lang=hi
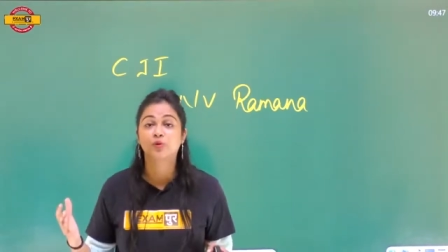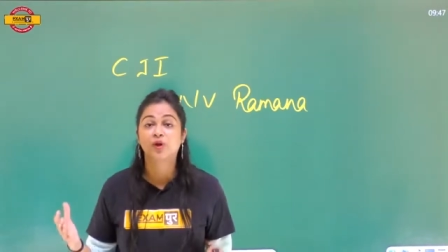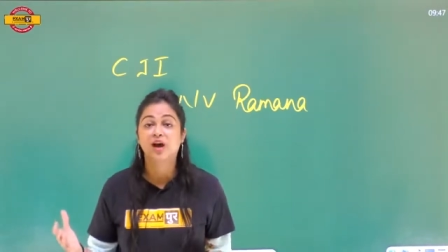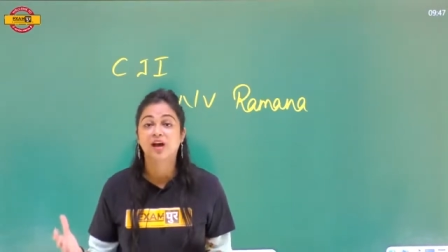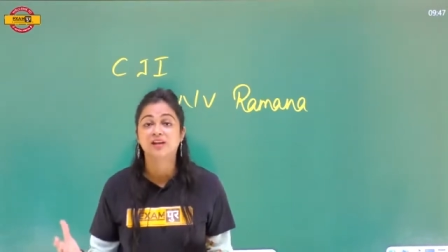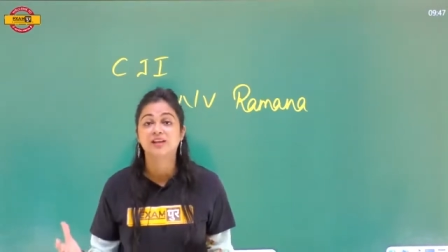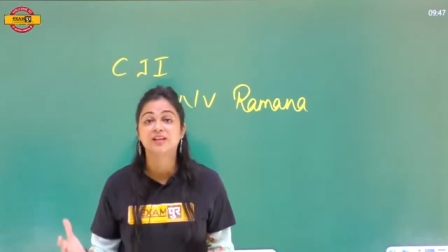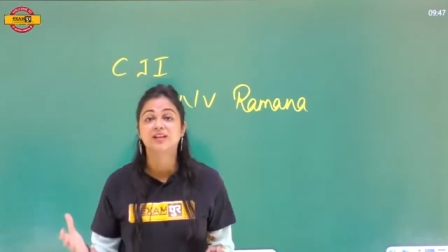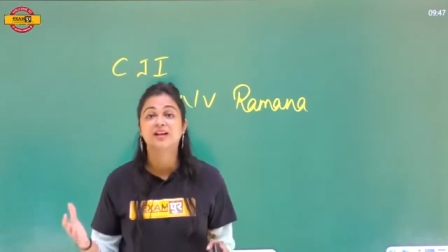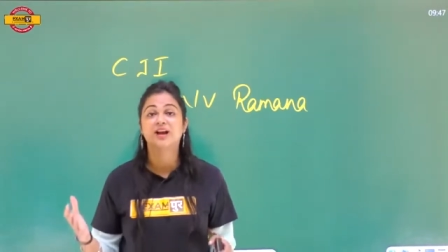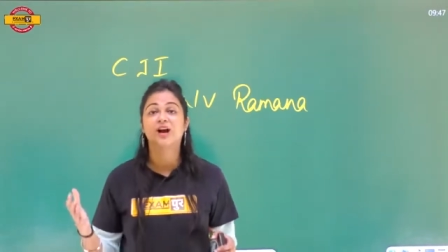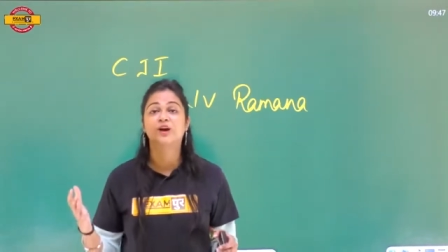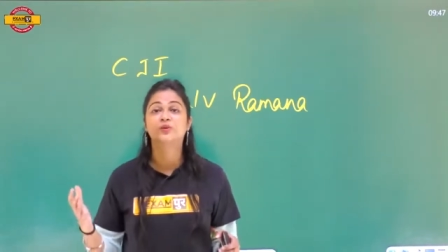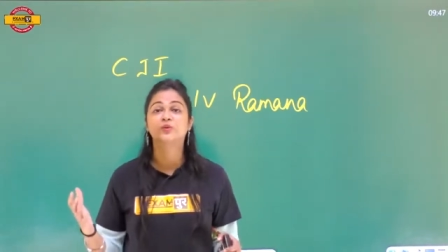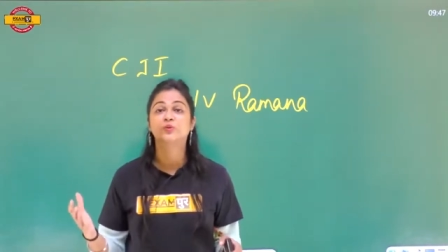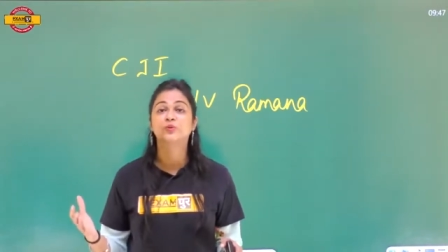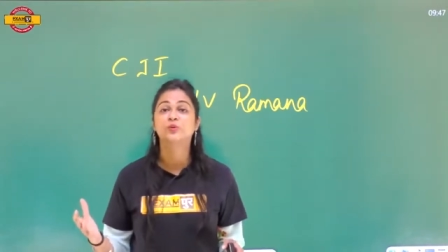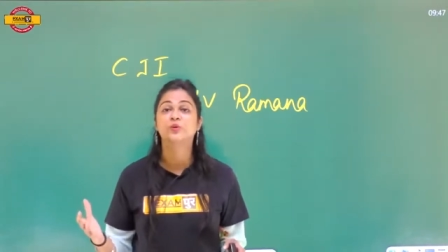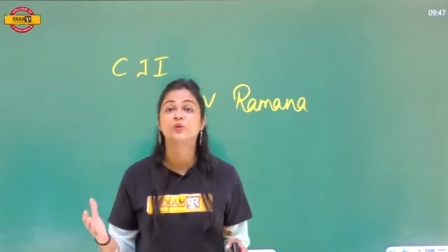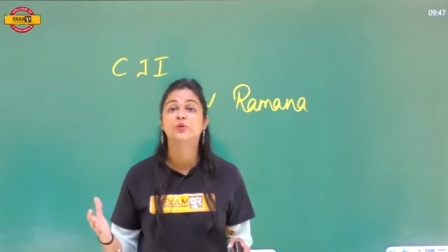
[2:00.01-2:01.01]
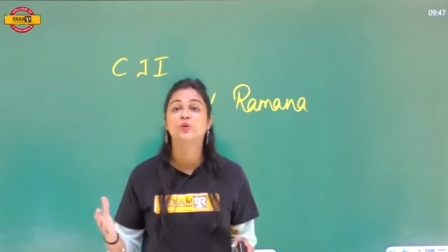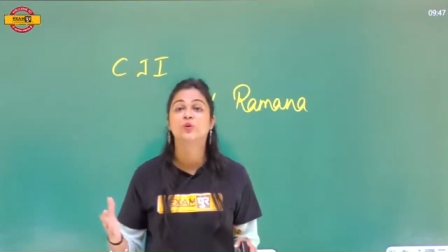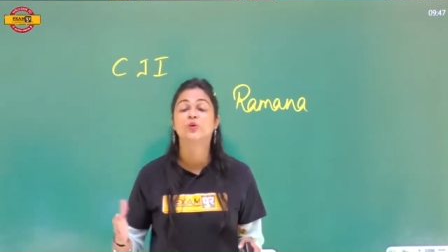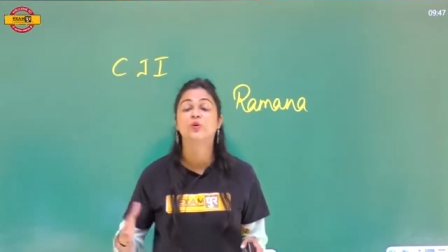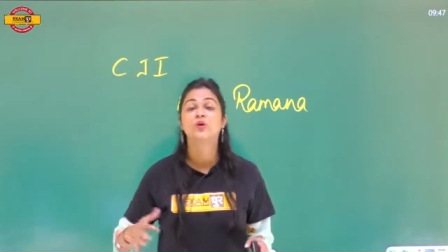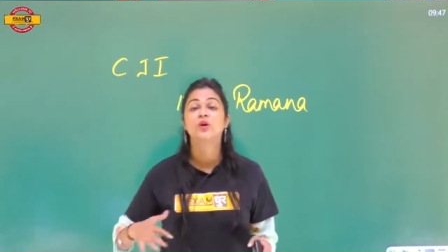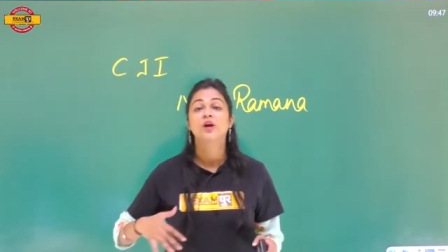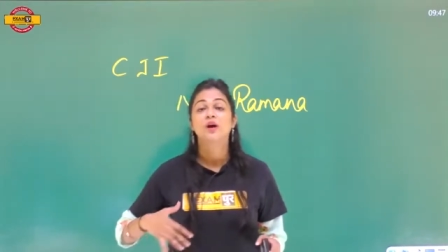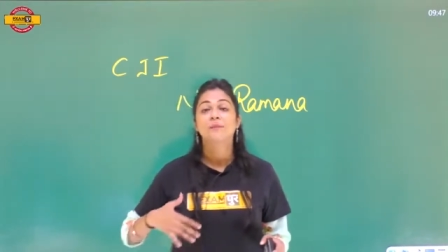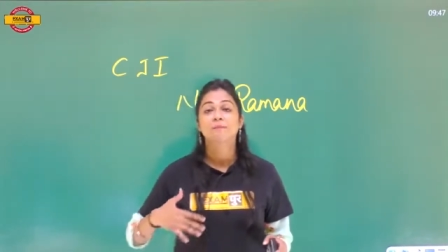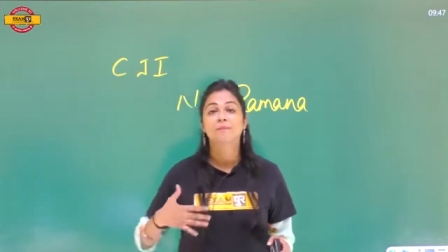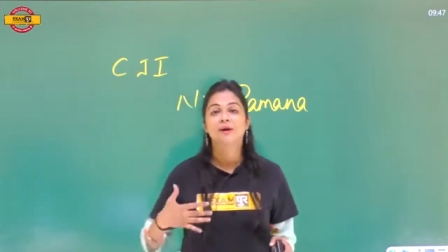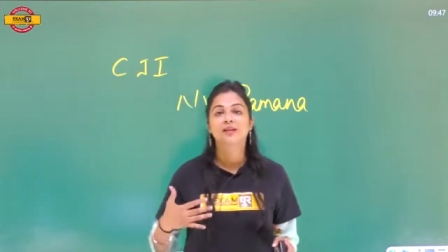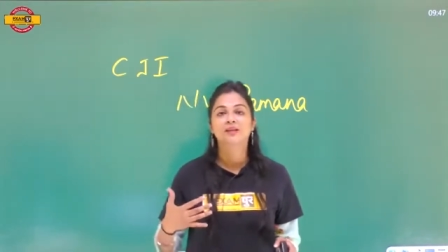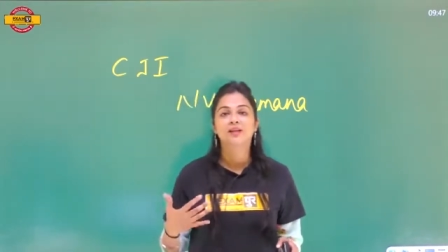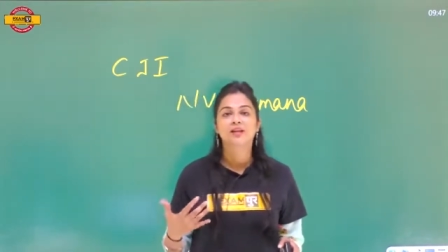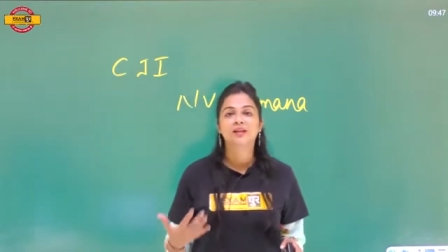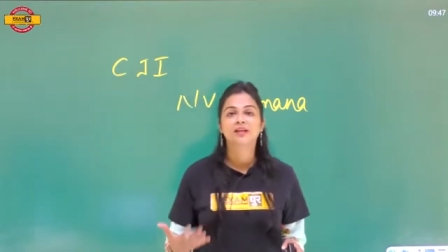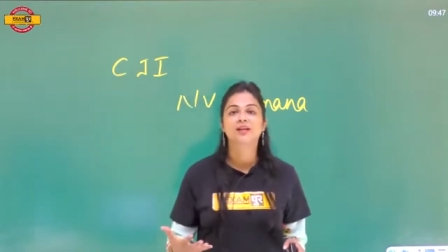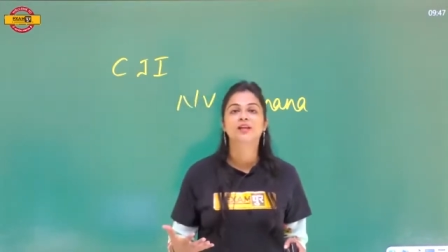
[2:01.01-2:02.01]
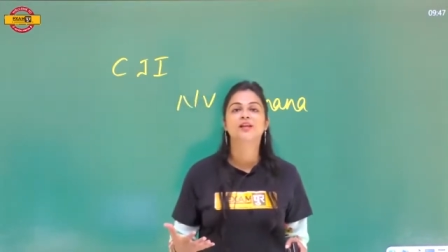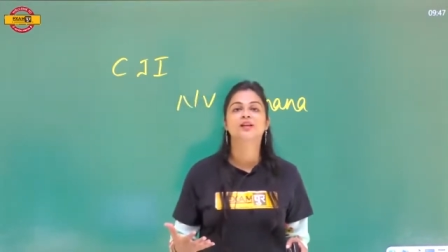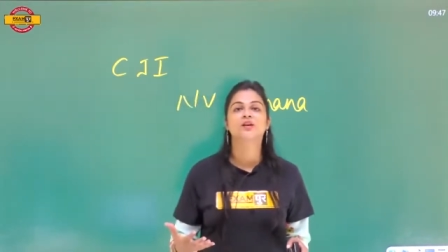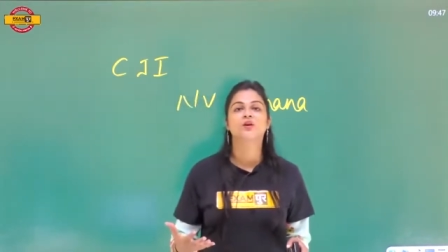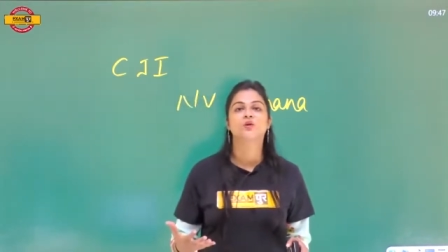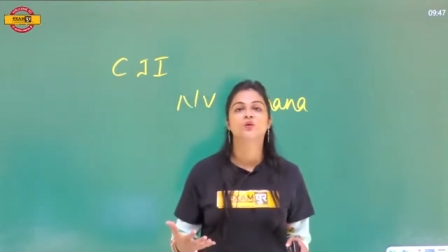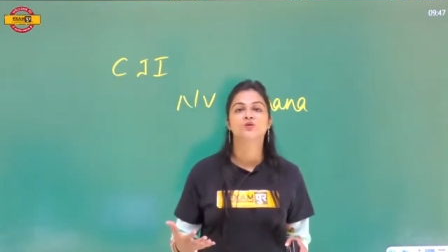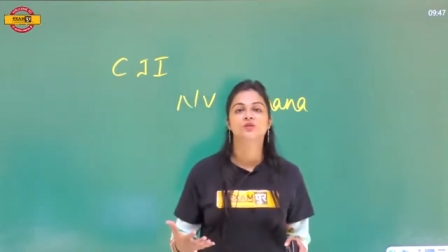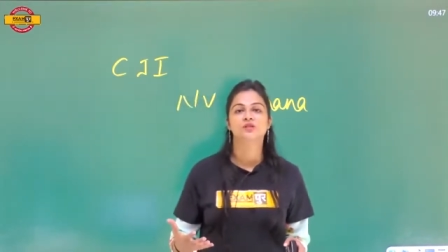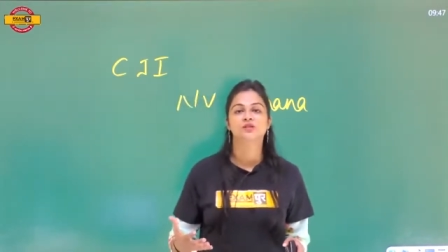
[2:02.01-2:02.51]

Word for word: पुराने कानूनों को बदलने की